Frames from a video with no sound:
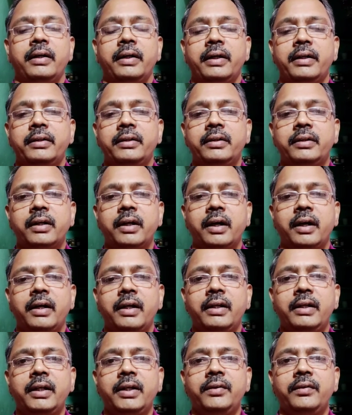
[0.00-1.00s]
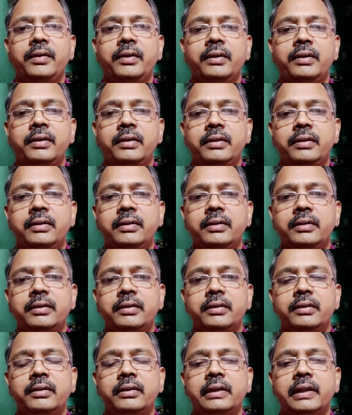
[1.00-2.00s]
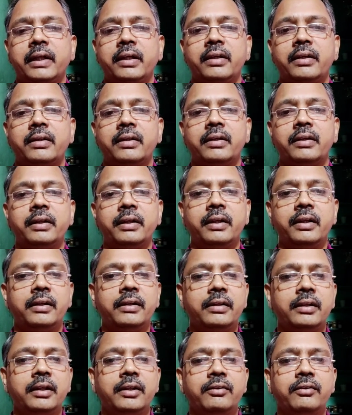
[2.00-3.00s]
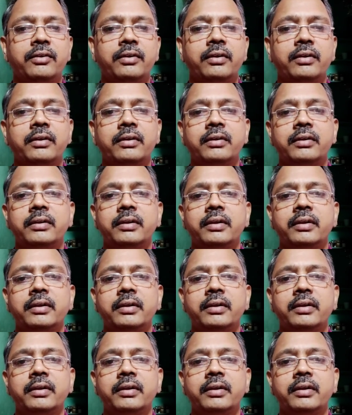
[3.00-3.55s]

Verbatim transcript: நேற்று காலையில் வந்து எனக்கு நிகழ்ந்த ஒரு